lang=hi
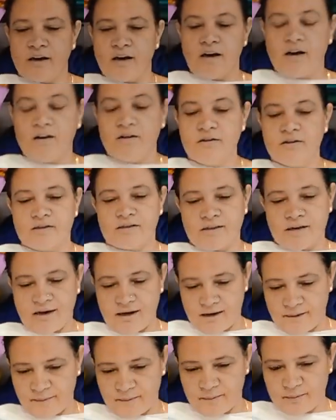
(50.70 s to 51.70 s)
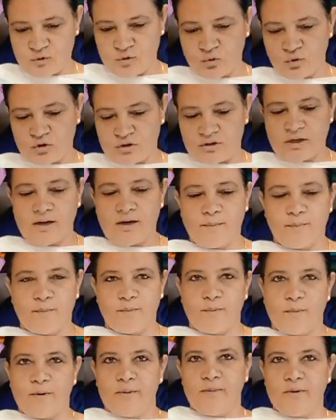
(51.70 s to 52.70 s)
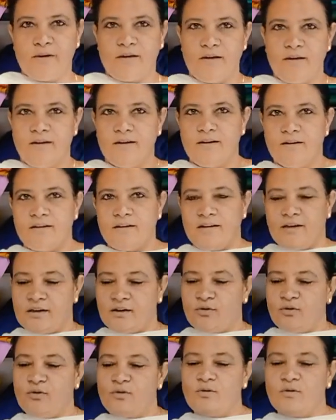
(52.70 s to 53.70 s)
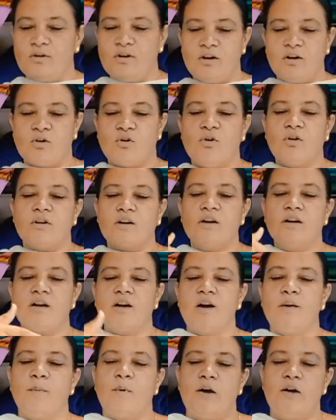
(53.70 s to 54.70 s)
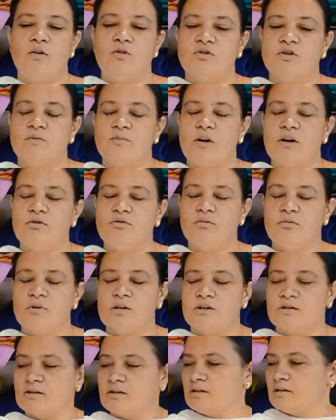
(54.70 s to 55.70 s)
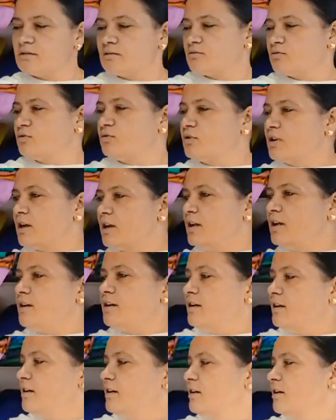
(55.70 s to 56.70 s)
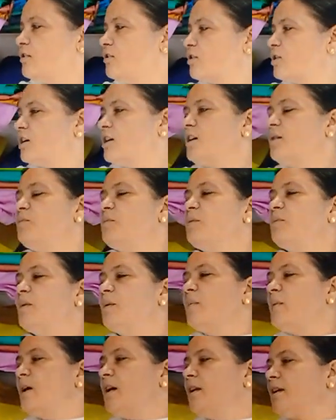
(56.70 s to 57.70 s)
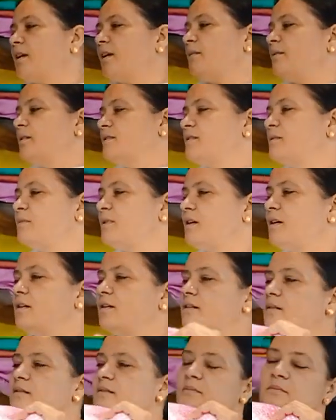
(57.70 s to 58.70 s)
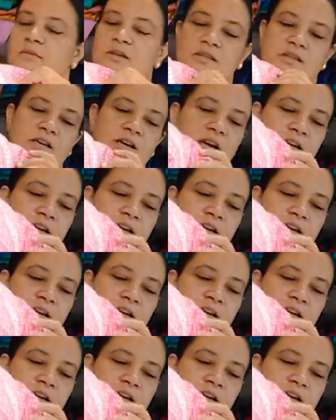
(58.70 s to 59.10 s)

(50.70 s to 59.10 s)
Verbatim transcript: गया सेल्फ जूट सेल्फ पे भी देखो कॉटन का पैर हो जमा मस्त सूट है और गर्मी में पैर के वे जमा मजे